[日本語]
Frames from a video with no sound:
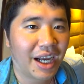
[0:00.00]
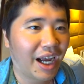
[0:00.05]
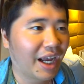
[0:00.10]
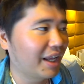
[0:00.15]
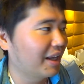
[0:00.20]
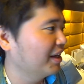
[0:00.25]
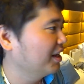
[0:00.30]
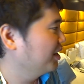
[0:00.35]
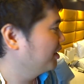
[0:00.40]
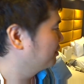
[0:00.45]
は
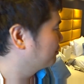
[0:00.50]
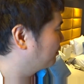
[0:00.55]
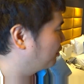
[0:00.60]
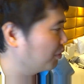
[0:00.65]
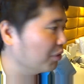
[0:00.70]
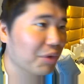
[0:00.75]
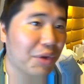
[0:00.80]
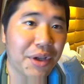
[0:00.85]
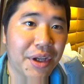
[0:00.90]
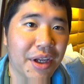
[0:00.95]
い。も
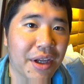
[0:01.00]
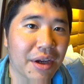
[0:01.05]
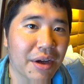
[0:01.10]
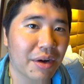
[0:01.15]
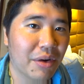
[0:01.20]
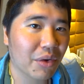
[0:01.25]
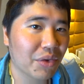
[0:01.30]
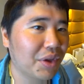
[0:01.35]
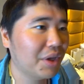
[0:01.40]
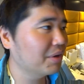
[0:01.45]
う本当に
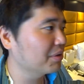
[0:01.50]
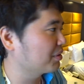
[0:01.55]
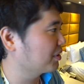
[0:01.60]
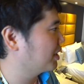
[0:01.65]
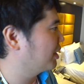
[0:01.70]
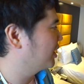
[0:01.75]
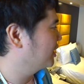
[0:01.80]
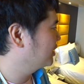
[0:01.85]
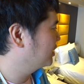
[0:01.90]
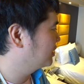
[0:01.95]
ホテルと
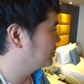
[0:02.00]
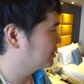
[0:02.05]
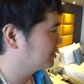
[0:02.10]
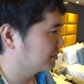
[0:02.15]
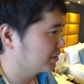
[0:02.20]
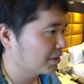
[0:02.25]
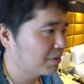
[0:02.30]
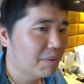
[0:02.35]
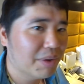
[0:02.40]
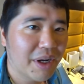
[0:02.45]
変わんないです
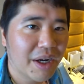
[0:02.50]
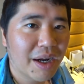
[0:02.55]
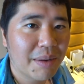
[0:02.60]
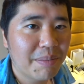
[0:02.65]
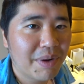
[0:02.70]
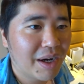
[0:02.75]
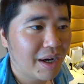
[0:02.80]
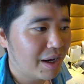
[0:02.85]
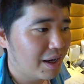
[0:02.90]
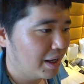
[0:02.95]
よね。これが
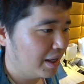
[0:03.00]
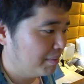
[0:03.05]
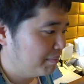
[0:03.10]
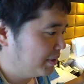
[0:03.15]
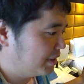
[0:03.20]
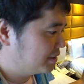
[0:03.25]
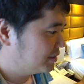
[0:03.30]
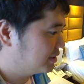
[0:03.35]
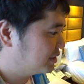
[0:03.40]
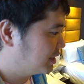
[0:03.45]
まあ
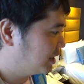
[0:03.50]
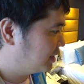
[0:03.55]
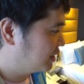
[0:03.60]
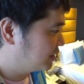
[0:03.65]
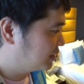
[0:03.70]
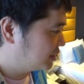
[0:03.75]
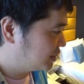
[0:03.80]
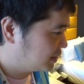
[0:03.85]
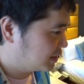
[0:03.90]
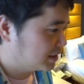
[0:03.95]

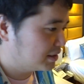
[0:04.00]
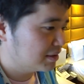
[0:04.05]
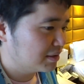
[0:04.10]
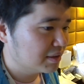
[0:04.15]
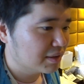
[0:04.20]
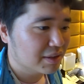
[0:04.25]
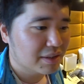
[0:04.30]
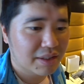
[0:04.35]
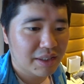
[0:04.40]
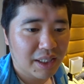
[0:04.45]
エムエスシー
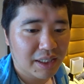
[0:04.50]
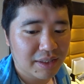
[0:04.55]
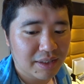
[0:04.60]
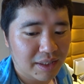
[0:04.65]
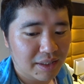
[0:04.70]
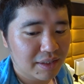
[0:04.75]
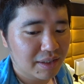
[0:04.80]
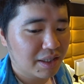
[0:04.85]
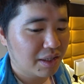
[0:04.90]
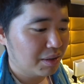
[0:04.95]
クルーズってやつ
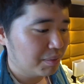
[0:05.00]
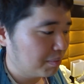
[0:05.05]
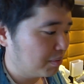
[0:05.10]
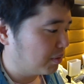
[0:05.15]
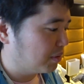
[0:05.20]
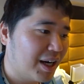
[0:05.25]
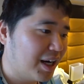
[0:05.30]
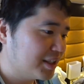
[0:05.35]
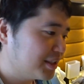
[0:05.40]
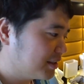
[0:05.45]
なんですけど
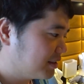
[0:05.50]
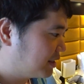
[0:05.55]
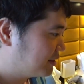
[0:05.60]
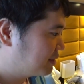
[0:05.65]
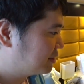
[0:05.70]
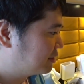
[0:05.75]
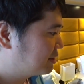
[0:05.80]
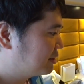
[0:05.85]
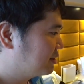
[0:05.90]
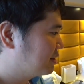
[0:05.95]
も、
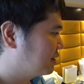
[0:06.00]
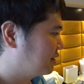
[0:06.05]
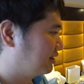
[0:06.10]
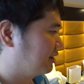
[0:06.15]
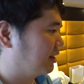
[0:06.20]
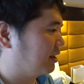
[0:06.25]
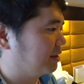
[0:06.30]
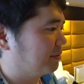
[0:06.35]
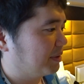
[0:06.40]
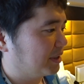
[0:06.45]
カジュアルクルーズって
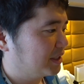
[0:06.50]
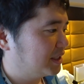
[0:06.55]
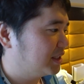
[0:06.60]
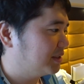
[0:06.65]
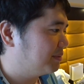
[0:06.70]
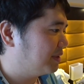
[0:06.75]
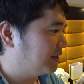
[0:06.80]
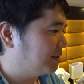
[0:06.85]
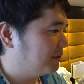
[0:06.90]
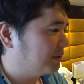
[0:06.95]
言われる、まあ
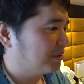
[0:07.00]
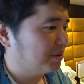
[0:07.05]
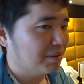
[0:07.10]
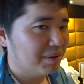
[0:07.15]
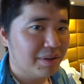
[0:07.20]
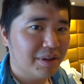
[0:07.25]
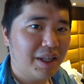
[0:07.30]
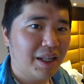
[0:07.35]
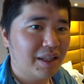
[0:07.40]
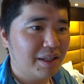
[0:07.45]
一番
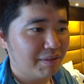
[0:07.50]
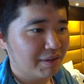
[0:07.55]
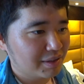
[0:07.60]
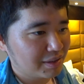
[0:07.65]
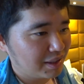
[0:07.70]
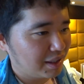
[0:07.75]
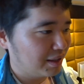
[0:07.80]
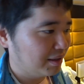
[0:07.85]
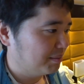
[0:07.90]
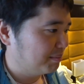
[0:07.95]
こう、なんて言いま
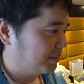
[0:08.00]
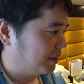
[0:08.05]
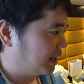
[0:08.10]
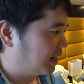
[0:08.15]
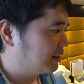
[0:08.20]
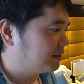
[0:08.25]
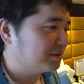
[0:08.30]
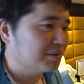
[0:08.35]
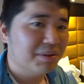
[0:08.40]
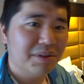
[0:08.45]
すか、まあ
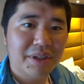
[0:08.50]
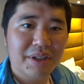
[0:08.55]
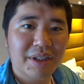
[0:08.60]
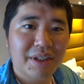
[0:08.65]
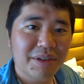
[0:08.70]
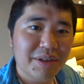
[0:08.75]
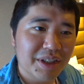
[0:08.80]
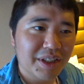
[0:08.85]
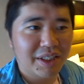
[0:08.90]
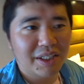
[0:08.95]
ランクの
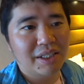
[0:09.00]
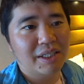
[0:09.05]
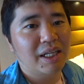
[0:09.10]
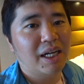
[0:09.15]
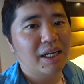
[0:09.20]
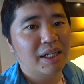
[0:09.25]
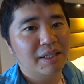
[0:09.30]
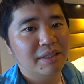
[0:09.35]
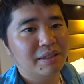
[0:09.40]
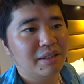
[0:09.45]
低いって言った
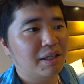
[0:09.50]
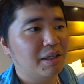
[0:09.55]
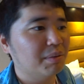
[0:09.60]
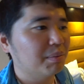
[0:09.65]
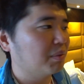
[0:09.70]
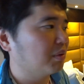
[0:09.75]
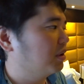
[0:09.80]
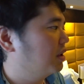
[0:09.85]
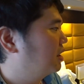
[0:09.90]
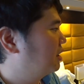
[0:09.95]
らあれですけど
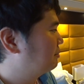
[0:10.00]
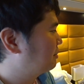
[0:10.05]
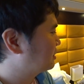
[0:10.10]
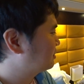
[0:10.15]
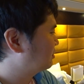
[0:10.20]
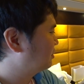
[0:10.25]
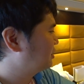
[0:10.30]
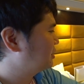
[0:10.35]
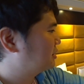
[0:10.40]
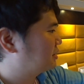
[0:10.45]
も、まあ
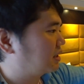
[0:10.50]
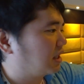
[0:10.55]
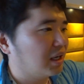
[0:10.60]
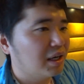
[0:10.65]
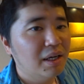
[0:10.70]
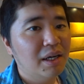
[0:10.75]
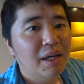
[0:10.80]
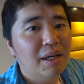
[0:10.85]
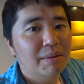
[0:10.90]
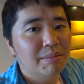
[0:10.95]
そういっ
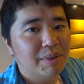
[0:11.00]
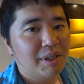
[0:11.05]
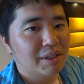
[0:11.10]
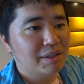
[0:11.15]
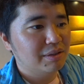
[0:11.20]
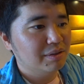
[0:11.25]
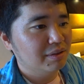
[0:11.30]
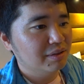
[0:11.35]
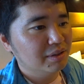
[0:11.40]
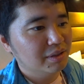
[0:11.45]
た、まあ
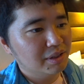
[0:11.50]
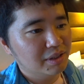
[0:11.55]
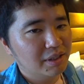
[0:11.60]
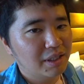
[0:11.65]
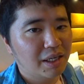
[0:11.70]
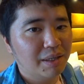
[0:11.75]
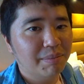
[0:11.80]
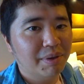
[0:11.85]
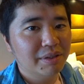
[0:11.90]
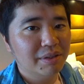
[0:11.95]
クルーズに
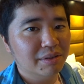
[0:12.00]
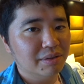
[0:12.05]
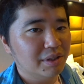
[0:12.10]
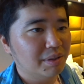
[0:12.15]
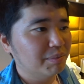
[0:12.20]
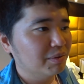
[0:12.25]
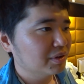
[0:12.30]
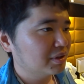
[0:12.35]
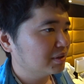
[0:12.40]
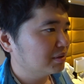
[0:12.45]
なりますの
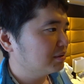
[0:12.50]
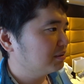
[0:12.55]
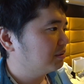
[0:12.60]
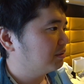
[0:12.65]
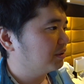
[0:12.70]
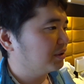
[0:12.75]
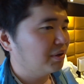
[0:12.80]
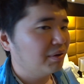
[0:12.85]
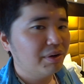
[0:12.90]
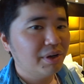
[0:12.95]
で、もちろん
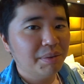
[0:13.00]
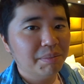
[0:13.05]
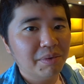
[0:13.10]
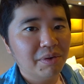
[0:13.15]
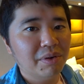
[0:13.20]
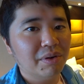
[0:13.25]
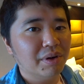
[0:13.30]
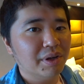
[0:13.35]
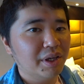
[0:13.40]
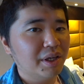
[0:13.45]
これより
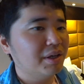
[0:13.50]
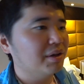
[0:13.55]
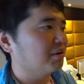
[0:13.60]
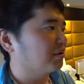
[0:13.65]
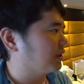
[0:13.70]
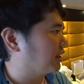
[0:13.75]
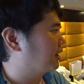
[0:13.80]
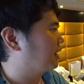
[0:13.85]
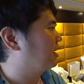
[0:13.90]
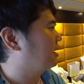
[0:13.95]
もいい
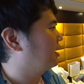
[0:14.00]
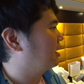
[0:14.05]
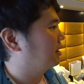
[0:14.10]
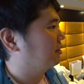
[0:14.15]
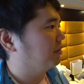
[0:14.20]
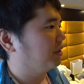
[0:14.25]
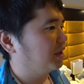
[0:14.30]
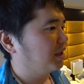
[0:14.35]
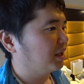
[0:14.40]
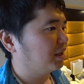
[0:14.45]
ようなね、あ
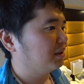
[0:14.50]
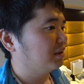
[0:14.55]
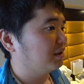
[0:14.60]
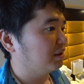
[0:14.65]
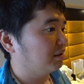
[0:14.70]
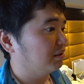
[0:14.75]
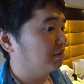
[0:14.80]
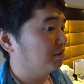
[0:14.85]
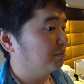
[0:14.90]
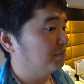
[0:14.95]
の部屋っ
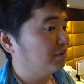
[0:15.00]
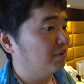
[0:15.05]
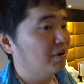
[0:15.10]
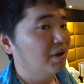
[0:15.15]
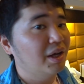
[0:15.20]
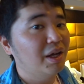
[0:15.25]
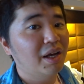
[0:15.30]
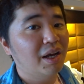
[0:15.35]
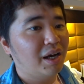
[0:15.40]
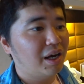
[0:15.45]
ていうのも、
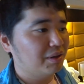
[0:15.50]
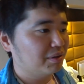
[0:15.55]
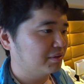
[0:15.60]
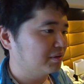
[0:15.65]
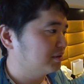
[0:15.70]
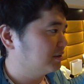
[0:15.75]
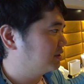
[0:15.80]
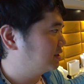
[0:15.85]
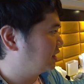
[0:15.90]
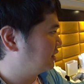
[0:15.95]
あの
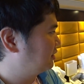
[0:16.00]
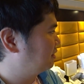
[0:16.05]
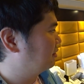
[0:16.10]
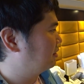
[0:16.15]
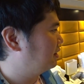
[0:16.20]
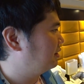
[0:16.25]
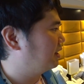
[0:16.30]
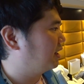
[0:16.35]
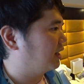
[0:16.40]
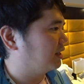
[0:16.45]
クルーズ船に
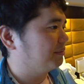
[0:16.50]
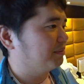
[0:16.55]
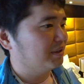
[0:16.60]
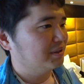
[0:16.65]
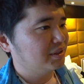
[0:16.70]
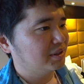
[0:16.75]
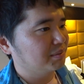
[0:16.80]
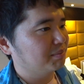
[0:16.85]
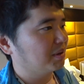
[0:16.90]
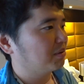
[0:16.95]
よってはありま
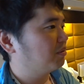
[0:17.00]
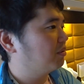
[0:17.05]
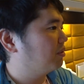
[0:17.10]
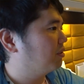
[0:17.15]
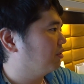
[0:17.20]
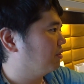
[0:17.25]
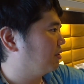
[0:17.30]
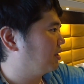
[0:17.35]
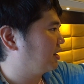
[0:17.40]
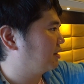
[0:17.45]
すし、まあこ
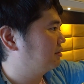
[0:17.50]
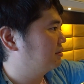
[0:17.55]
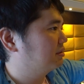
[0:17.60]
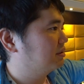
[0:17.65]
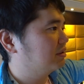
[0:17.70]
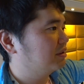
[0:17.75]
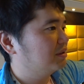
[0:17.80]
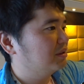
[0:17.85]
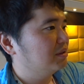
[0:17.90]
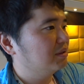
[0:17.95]
このね、
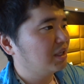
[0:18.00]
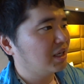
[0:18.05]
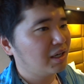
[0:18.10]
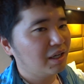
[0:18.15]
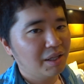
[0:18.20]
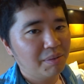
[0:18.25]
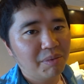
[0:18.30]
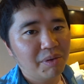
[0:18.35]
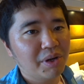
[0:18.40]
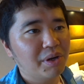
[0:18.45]
クルーズの
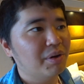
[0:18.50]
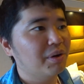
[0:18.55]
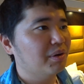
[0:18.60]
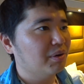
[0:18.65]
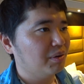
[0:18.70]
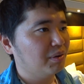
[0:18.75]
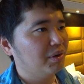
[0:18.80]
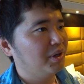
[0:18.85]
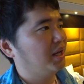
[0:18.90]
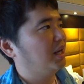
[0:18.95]
中でもいろい
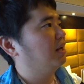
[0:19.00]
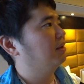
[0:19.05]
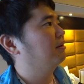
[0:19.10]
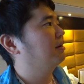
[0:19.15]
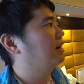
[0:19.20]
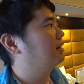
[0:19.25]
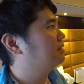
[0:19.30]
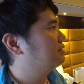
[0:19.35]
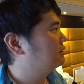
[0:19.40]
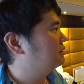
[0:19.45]
ろ部屋の
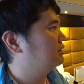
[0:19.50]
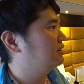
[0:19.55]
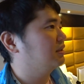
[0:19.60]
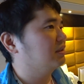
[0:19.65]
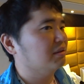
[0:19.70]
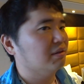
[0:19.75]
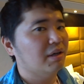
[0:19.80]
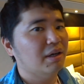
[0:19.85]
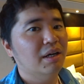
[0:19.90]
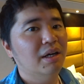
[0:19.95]
ランクって
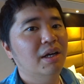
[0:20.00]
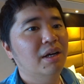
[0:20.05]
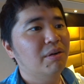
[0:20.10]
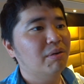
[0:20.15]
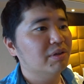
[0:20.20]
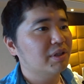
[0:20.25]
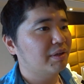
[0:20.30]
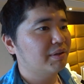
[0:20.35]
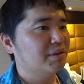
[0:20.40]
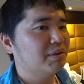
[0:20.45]
いうのは
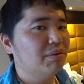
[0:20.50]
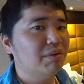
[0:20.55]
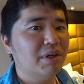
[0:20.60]
ございます。